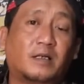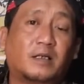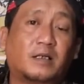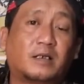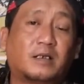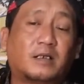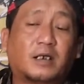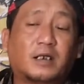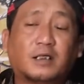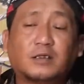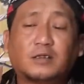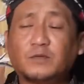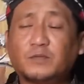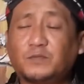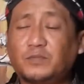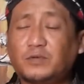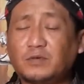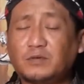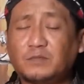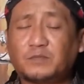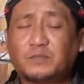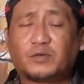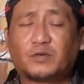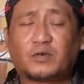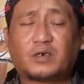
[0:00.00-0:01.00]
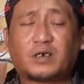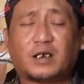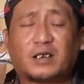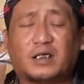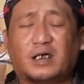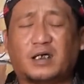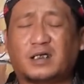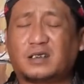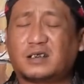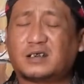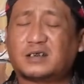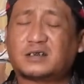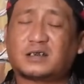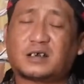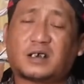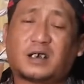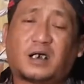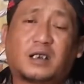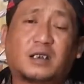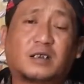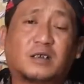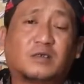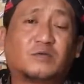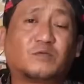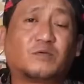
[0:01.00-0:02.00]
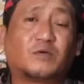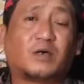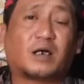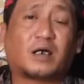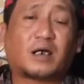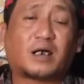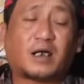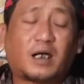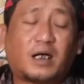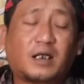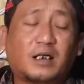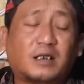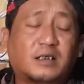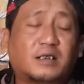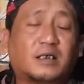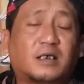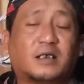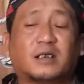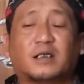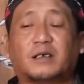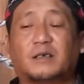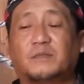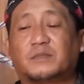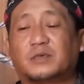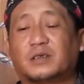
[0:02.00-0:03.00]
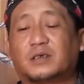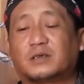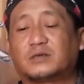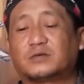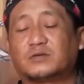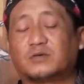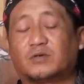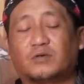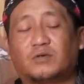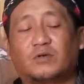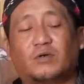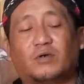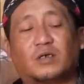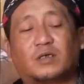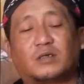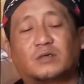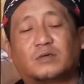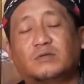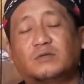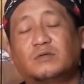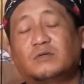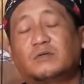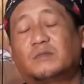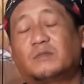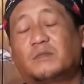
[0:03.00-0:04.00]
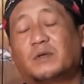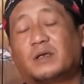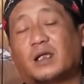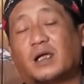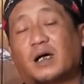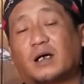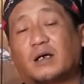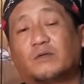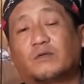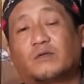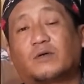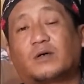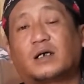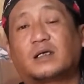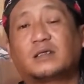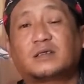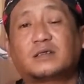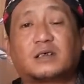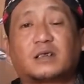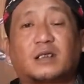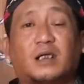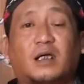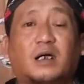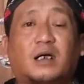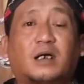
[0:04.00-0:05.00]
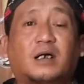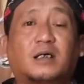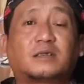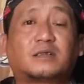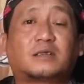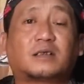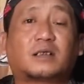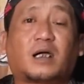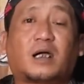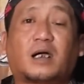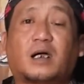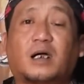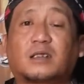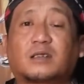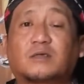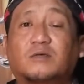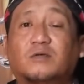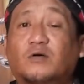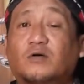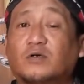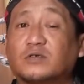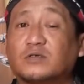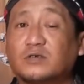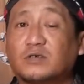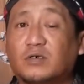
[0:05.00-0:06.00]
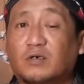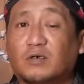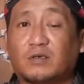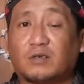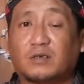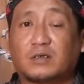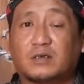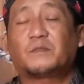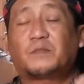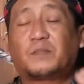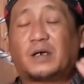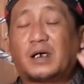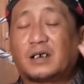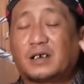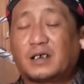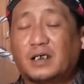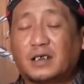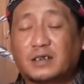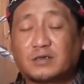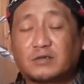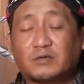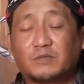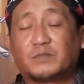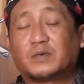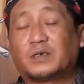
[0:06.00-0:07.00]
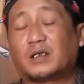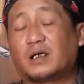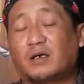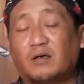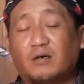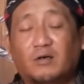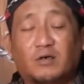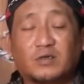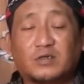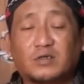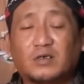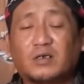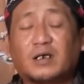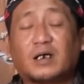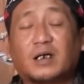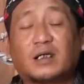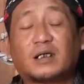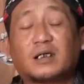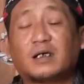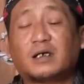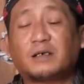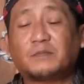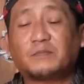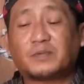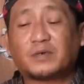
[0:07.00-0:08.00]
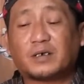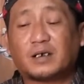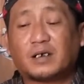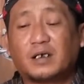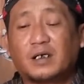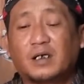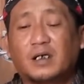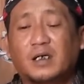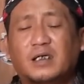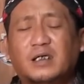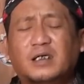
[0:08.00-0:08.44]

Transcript: Dan itu pun bukan hanya sekali dua kali yang namanya Joko itu melakukan tirakat-tirakat konyol. Pada itu bilang konyol karena apa?